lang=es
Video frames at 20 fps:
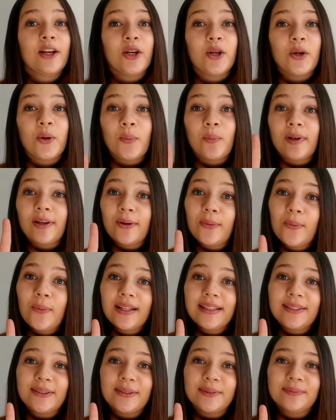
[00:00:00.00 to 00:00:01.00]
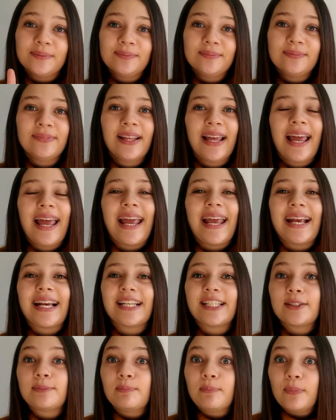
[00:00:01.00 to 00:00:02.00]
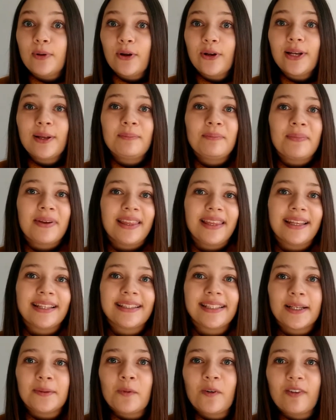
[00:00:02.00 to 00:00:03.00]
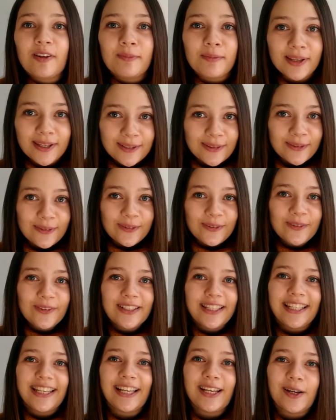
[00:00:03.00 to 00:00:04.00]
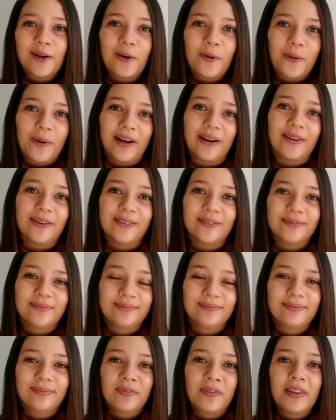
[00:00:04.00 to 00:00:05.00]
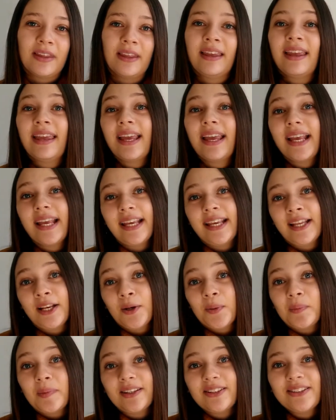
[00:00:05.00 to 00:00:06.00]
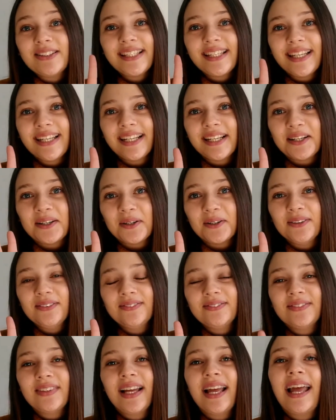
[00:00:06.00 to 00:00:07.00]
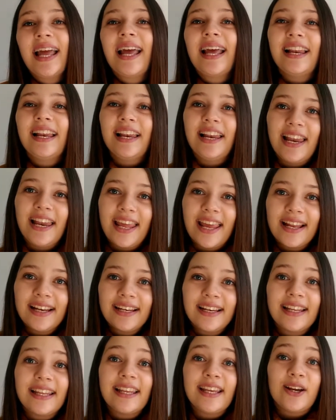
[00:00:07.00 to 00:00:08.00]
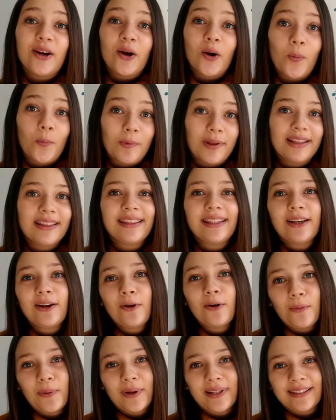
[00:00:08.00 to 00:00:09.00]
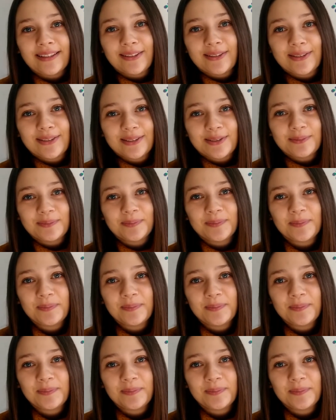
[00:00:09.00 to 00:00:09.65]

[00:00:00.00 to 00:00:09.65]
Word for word: Número 4 exploren mediante el movimiento y el juego. Y número 5, lean y comenten cuentos.